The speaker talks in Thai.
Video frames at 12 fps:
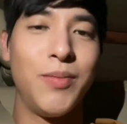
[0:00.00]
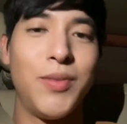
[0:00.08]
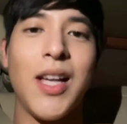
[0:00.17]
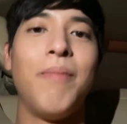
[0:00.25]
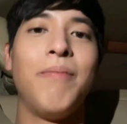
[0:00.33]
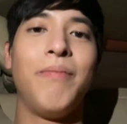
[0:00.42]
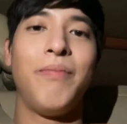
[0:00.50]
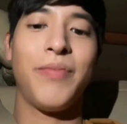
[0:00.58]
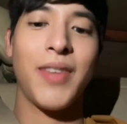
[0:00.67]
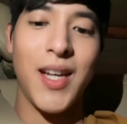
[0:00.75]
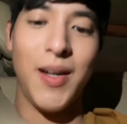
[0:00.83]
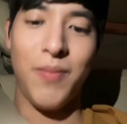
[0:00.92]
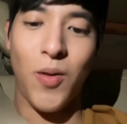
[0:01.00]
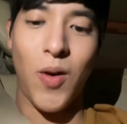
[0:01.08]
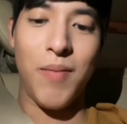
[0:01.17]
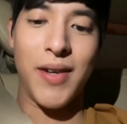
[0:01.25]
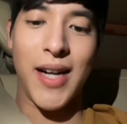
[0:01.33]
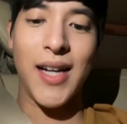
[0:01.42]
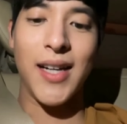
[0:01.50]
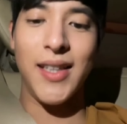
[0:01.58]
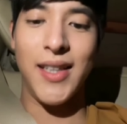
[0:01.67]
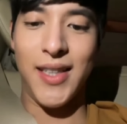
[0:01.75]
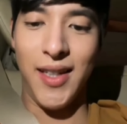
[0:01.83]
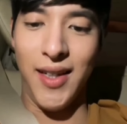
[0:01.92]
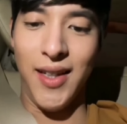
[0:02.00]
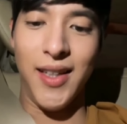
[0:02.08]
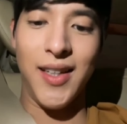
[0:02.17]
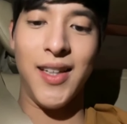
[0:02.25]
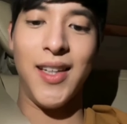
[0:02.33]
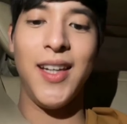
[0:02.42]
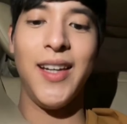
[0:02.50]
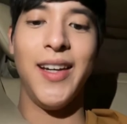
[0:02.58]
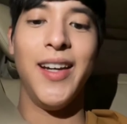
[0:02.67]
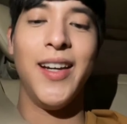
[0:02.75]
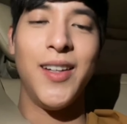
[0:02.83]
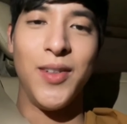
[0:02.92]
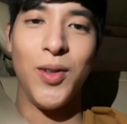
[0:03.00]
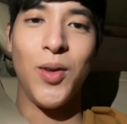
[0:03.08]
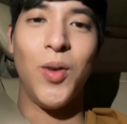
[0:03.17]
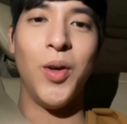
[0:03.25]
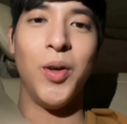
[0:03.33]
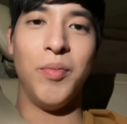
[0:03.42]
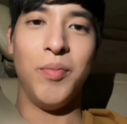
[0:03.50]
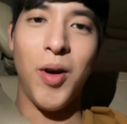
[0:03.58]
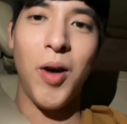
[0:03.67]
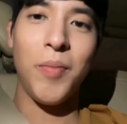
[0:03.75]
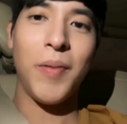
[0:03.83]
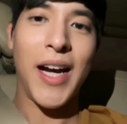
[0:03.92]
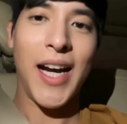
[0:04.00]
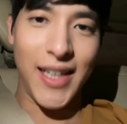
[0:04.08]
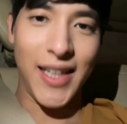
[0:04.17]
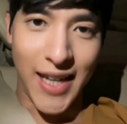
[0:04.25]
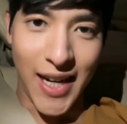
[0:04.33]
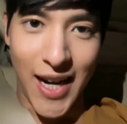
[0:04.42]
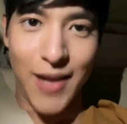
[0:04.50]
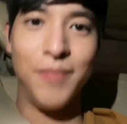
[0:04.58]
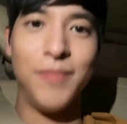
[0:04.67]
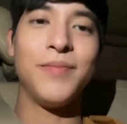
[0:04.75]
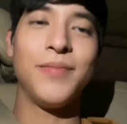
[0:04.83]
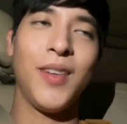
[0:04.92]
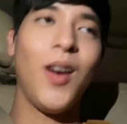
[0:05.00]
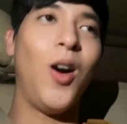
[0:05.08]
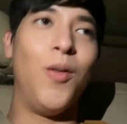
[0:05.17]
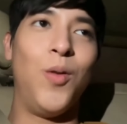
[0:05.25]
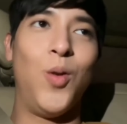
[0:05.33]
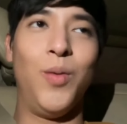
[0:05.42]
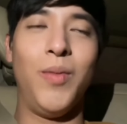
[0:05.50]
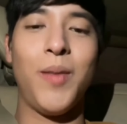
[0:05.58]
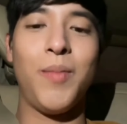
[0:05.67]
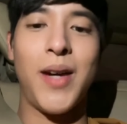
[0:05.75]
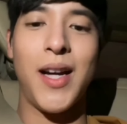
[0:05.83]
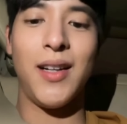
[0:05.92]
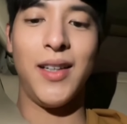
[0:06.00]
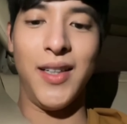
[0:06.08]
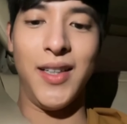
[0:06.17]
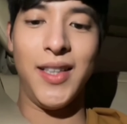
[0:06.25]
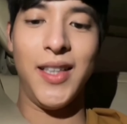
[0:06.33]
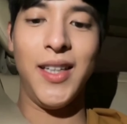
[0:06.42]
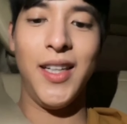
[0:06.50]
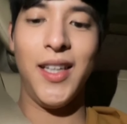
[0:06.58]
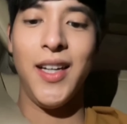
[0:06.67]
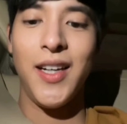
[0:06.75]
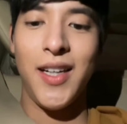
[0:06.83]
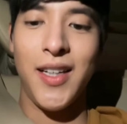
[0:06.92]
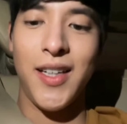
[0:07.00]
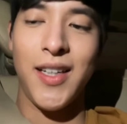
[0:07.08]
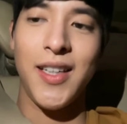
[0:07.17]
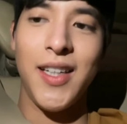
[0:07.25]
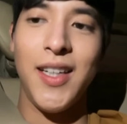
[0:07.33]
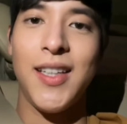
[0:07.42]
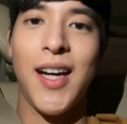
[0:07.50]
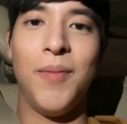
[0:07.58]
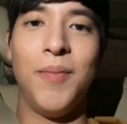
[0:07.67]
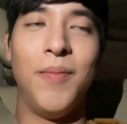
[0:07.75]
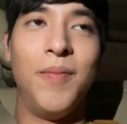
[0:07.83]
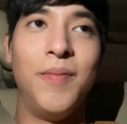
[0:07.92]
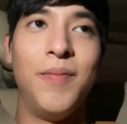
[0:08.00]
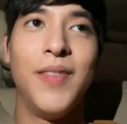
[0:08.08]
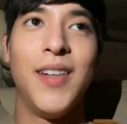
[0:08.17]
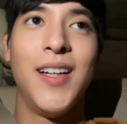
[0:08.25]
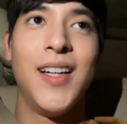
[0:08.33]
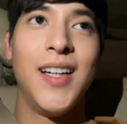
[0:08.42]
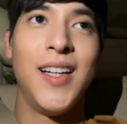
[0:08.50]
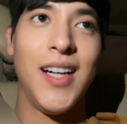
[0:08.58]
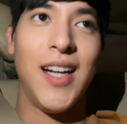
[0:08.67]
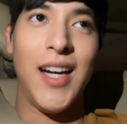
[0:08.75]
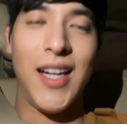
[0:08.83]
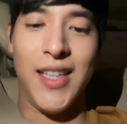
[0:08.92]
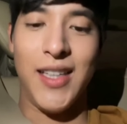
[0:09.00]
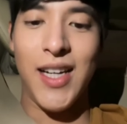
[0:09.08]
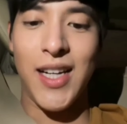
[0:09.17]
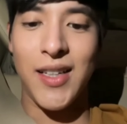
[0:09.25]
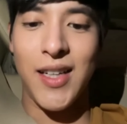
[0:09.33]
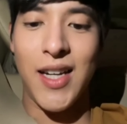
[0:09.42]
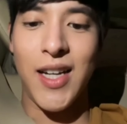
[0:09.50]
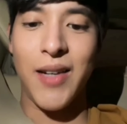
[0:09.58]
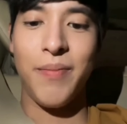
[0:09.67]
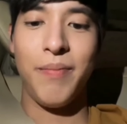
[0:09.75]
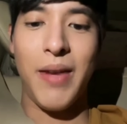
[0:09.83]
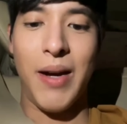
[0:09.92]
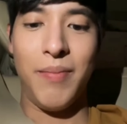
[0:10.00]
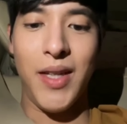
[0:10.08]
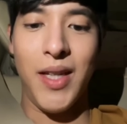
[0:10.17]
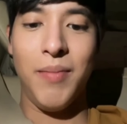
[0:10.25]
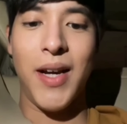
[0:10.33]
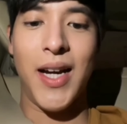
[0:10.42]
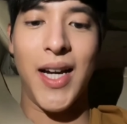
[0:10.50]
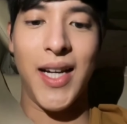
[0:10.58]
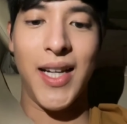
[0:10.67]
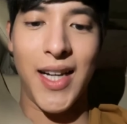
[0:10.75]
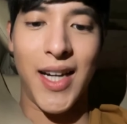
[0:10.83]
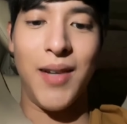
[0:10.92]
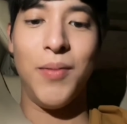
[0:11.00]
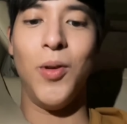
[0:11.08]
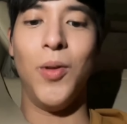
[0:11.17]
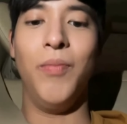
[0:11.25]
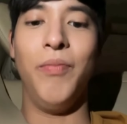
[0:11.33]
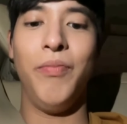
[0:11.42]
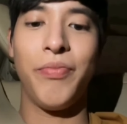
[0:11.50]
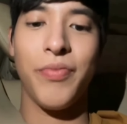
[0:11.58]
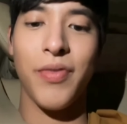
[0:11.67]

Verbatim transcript: ซึมซับกับความรักดี ๆ ที่ทุกคนมอบให้นะครับ ขอบคุณมากๆเลยที่ที่ทำอะไรน่ารักน่ารักแบบนี้มาให้นะครับผม